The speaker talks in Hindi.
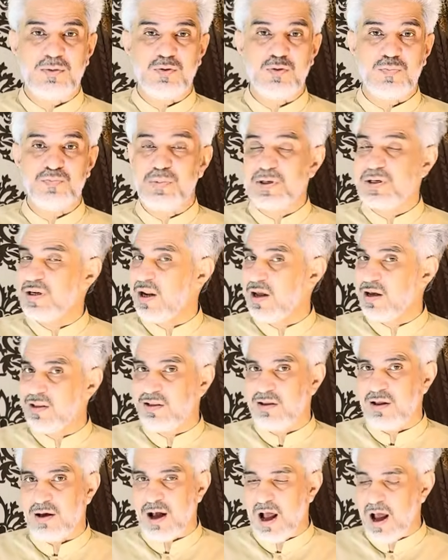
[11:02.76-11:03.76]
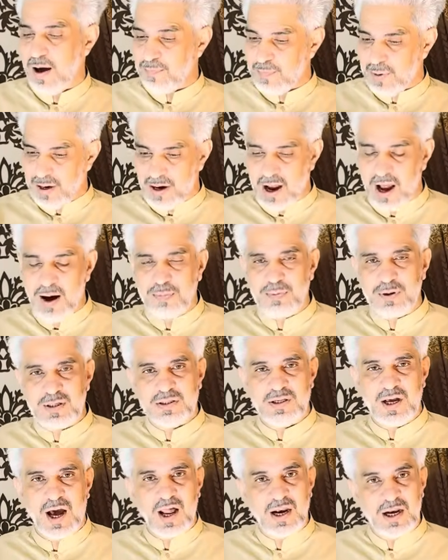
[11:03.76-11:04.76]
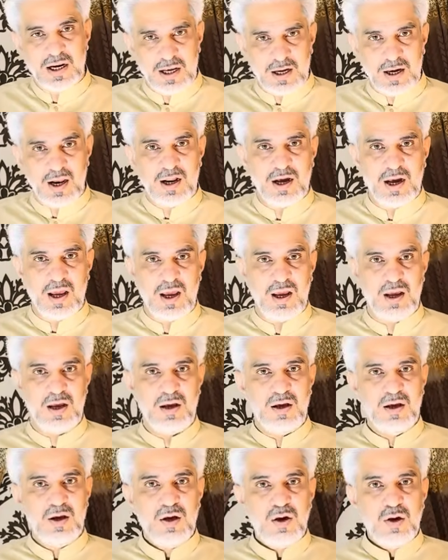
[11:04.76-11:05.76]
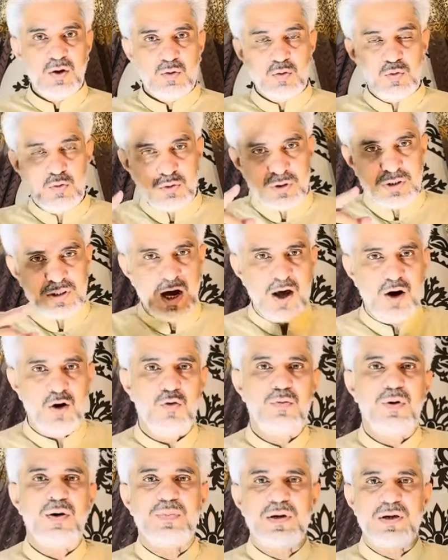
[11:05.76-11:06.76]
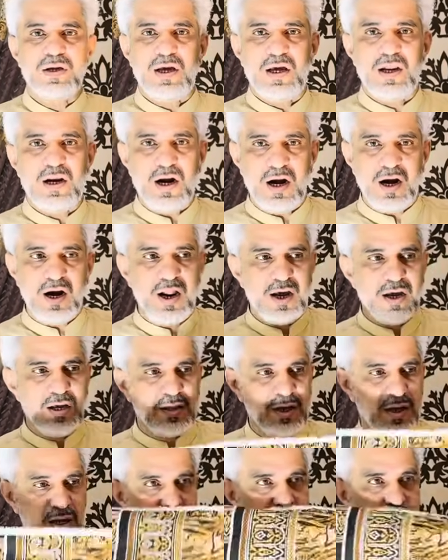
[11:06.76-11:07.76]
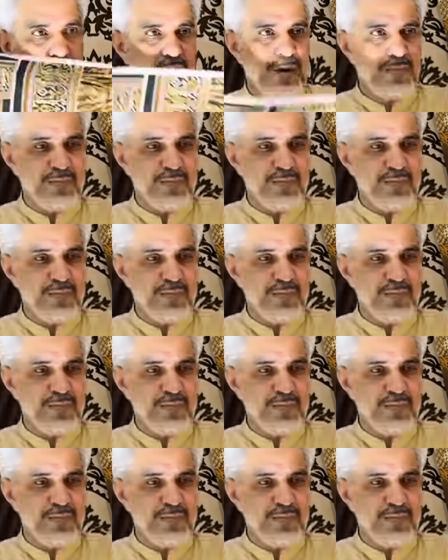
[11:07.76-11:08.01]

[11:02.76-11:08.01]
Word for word: जो पिछले आपने आपके साल निकल गए हैं उन सालों में भी ये रेट नहीं थे क्योंकि